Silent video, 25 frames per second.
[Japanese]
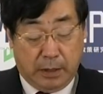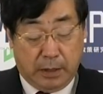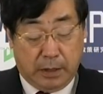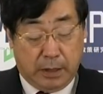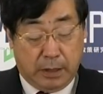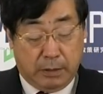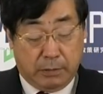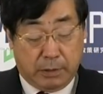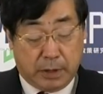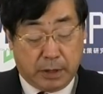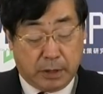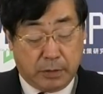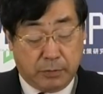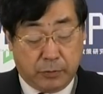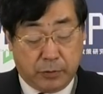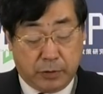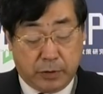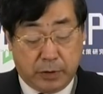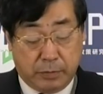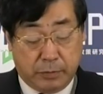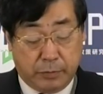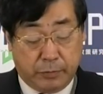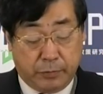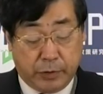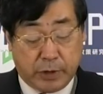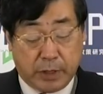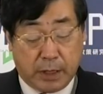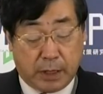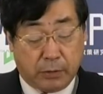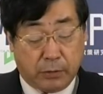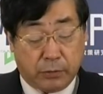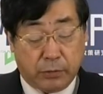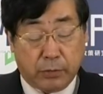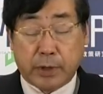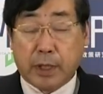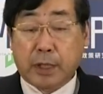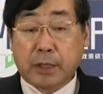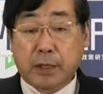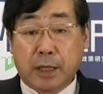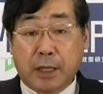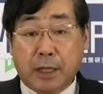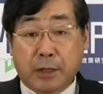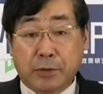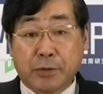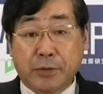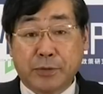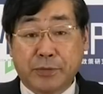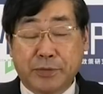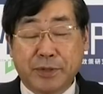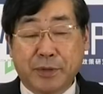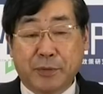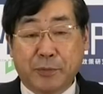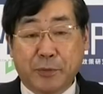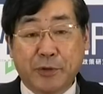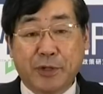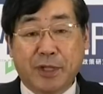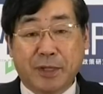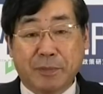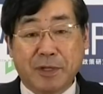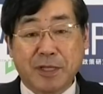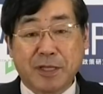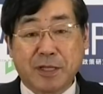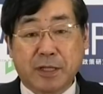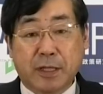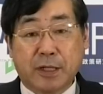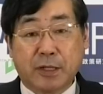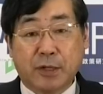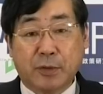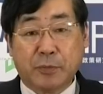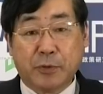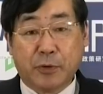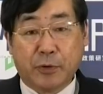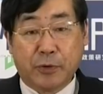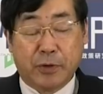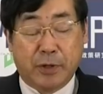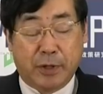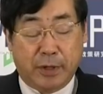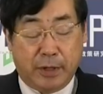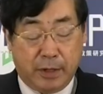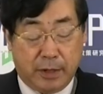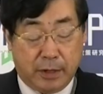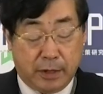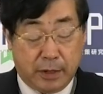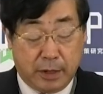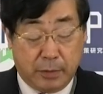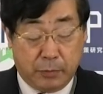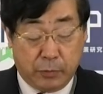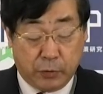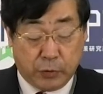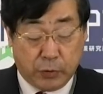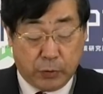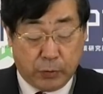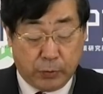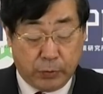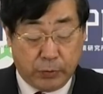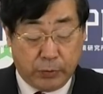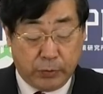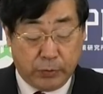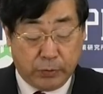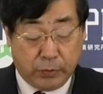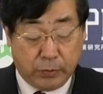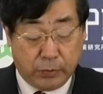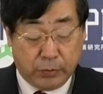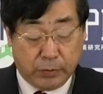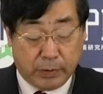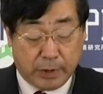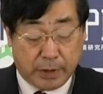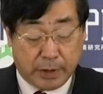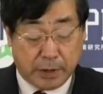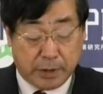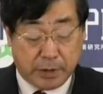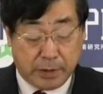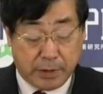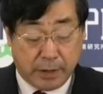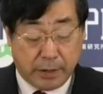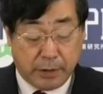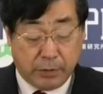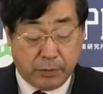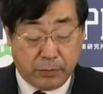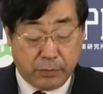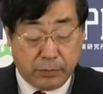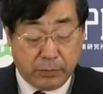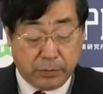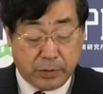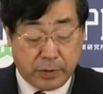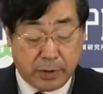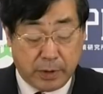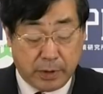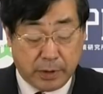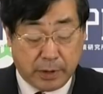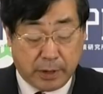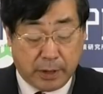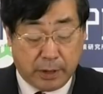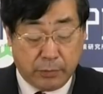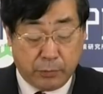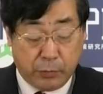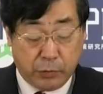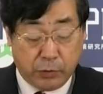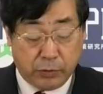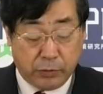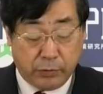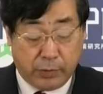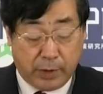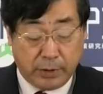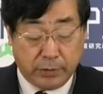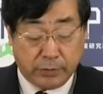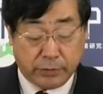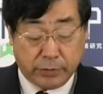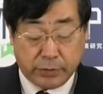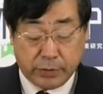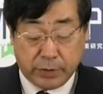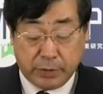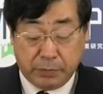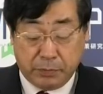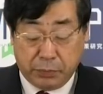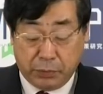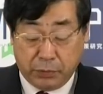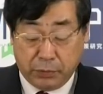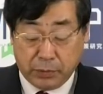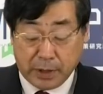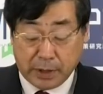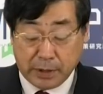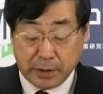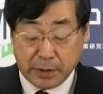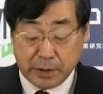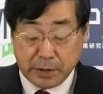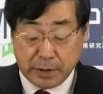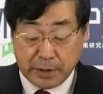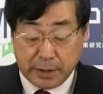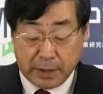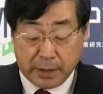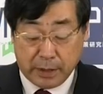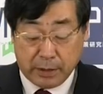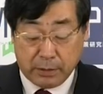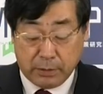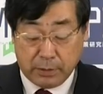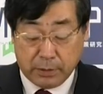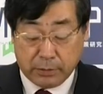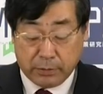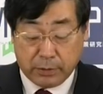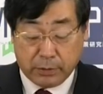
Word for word: えー、私も随分無茶なことをやったなというふうに思ってますけれども、でもそういうことがですね、日本の政界をもっと悪くする一方なんですね。